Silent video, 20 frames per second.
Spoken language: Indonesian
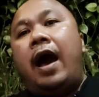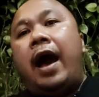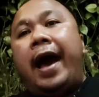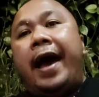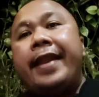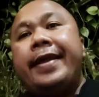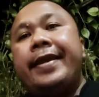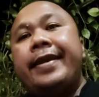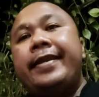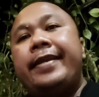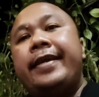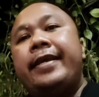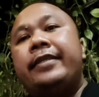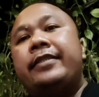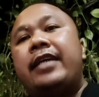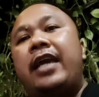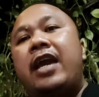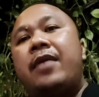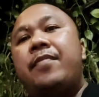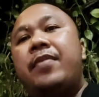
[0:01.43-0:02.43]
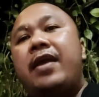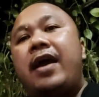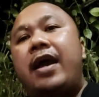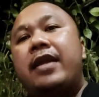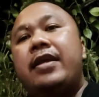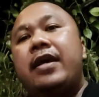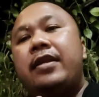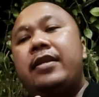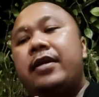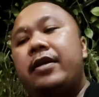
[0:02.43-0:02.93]
Hari ini saya
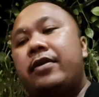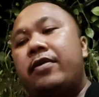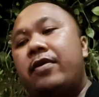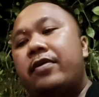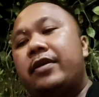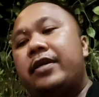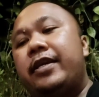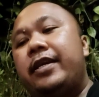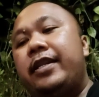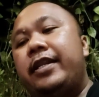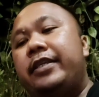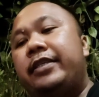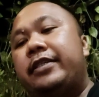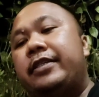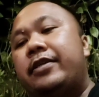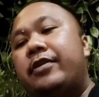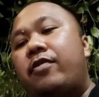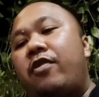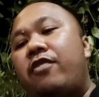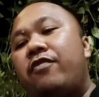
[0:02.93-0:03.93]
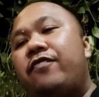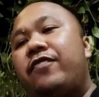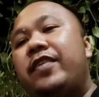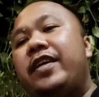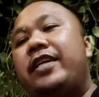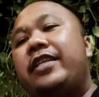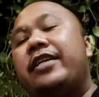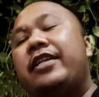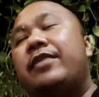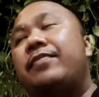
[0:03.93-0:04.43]
berada di Rock Gilis
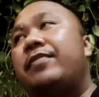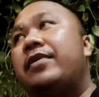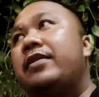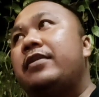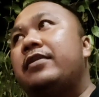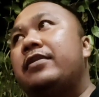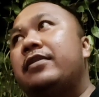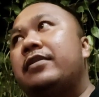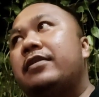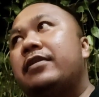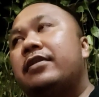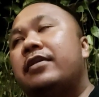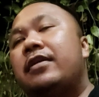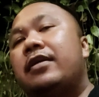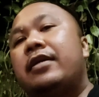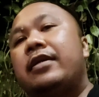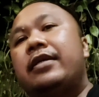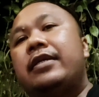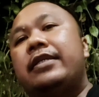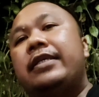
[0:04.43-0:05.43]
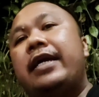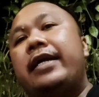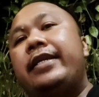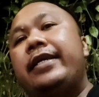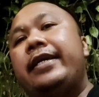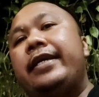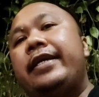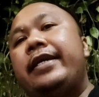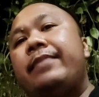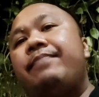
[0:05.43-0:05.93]
Coffee, teman-teman.
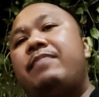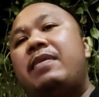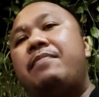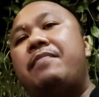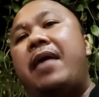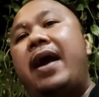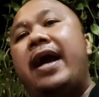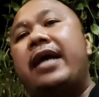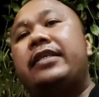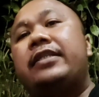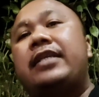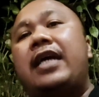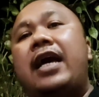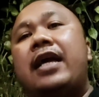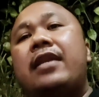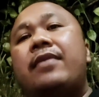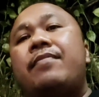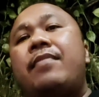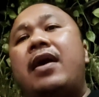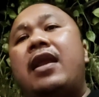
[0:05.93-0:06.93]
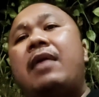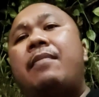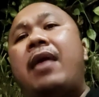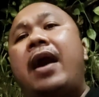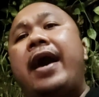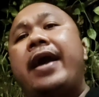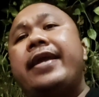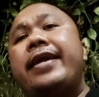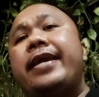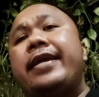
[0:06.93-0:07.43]
Jadi pembahasan malam
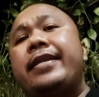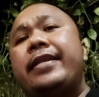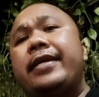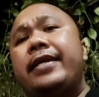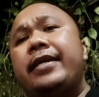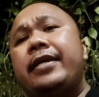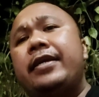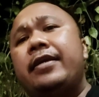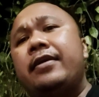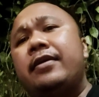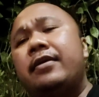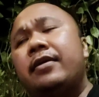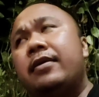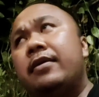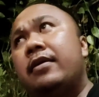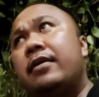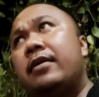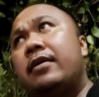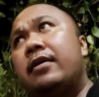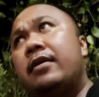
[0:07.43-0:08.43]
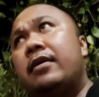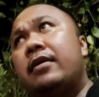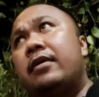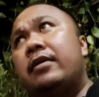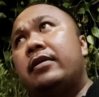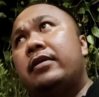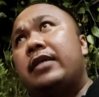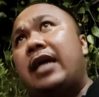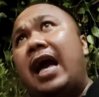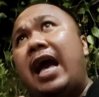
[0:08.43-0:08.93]
hari ini
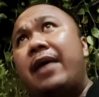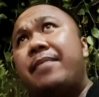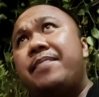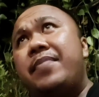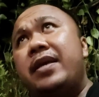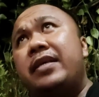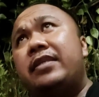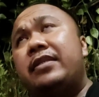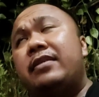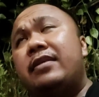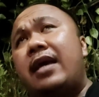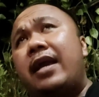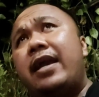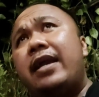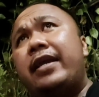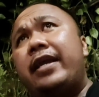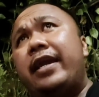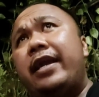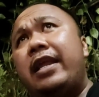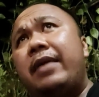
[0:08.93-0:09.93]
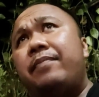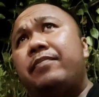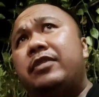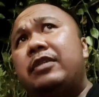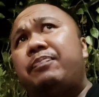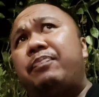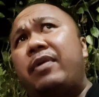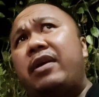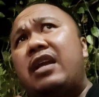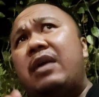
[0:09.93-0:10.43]
sehabis saya kirim
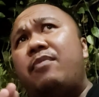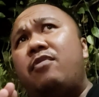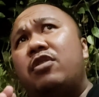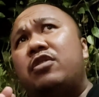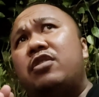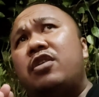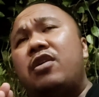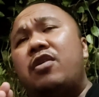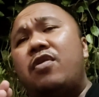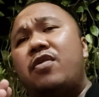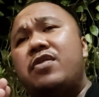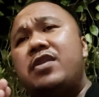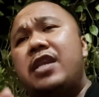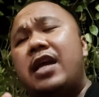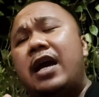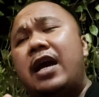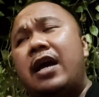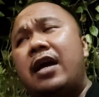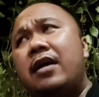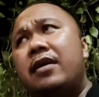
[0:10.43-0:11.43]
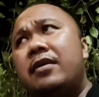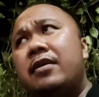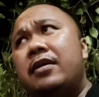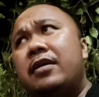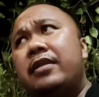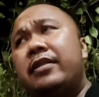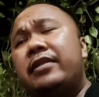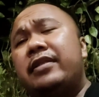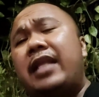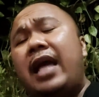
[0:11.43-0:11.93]
sepeda motor Honda,
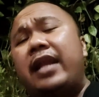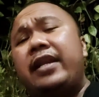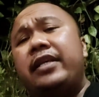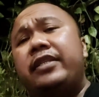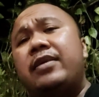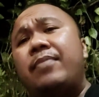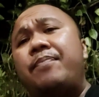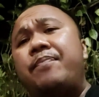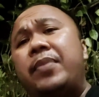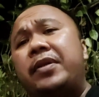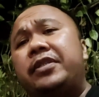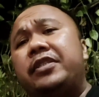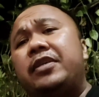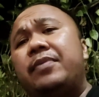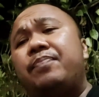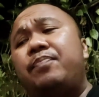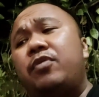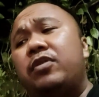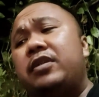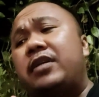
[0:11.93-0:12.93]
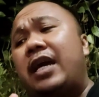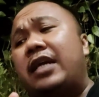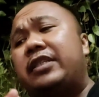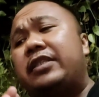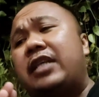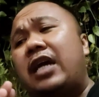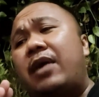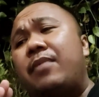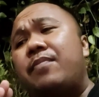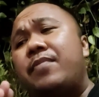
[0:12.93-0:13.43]
tadi sempat jemput
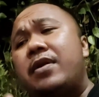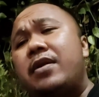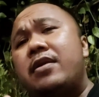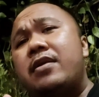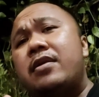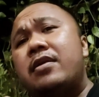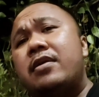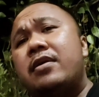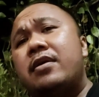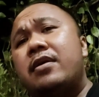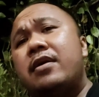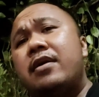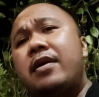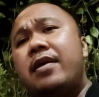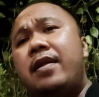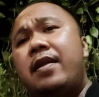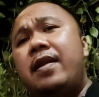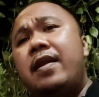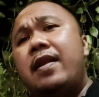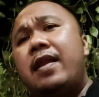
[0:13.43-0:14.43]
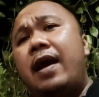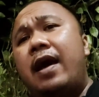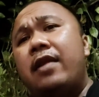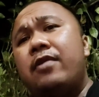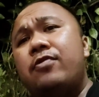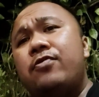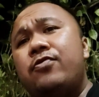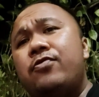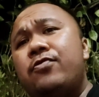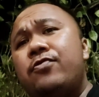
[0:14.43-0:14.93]
customer,
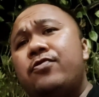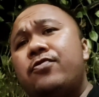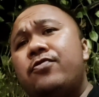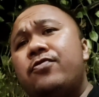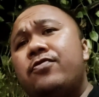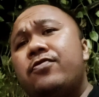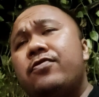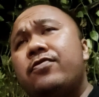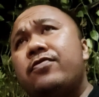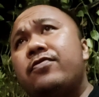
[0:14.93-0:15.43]
lalu